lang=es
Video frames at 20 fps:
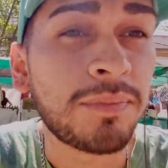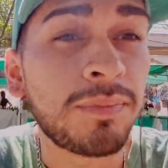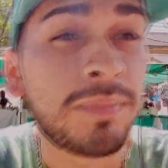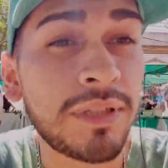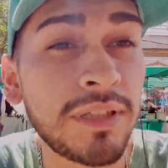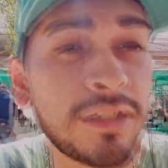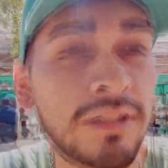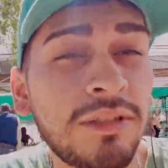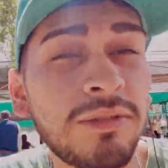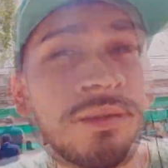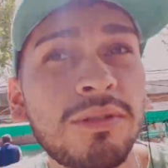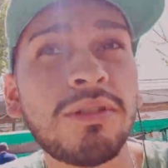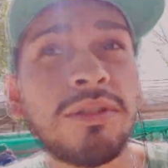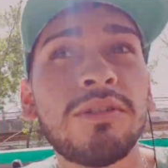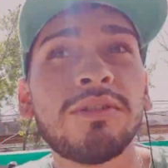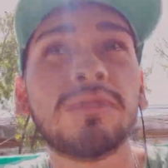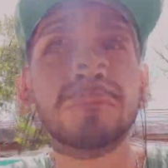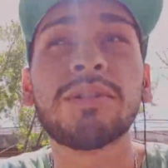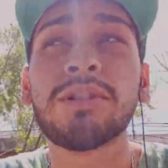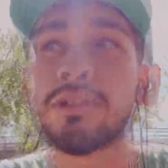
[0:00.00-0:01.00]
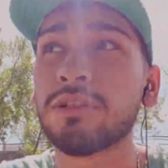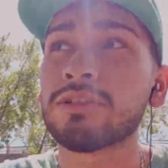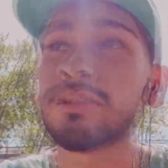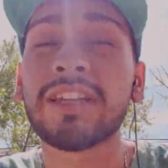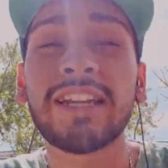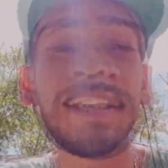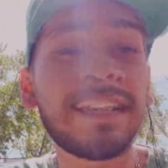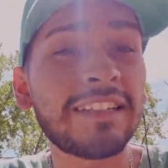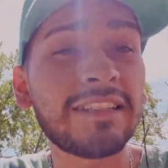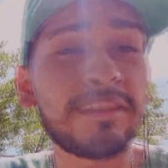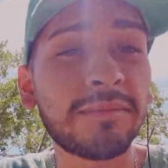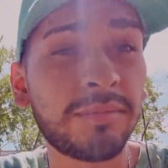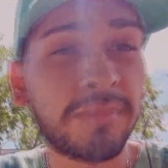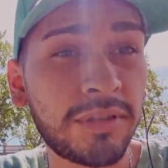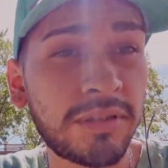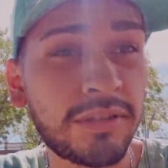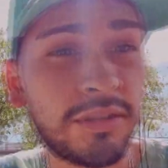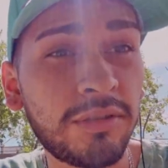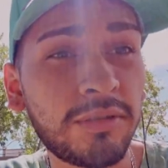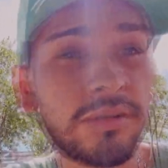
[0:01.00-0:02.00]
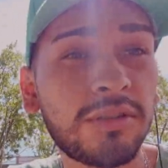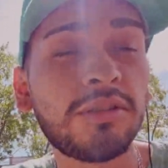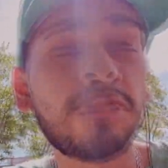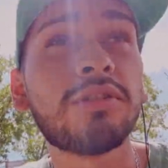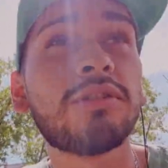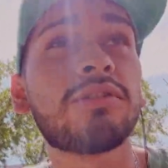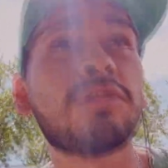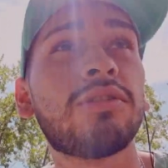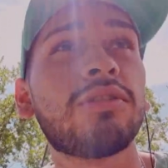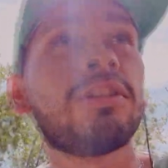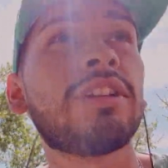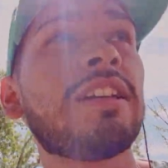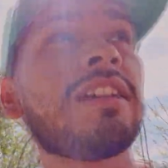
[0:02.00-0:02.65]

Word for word: prequirúrgicos? Bueno, los análisis prequirúrgicos son